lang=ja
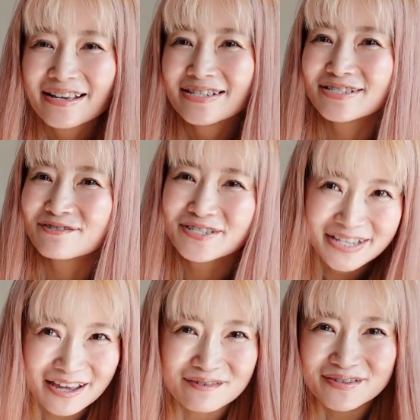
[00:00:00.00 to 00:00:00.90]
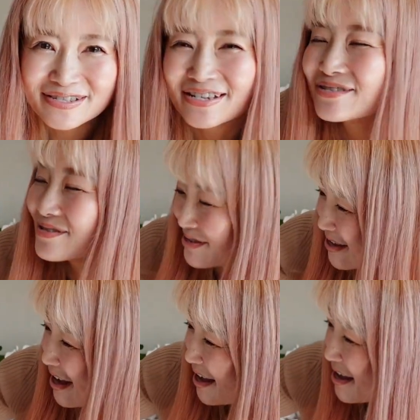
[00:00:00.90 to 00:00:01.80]
白着ていこうっていうこと
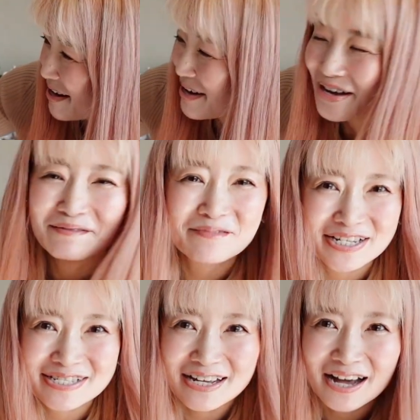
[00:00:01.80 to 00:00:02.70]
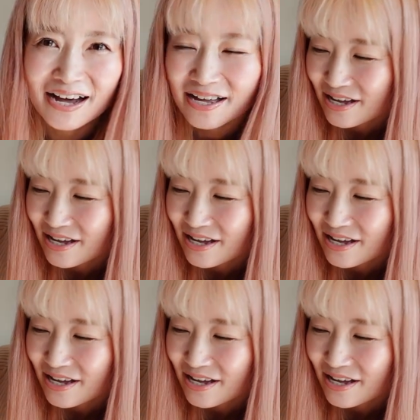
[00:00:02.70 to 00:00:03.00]
で買いました。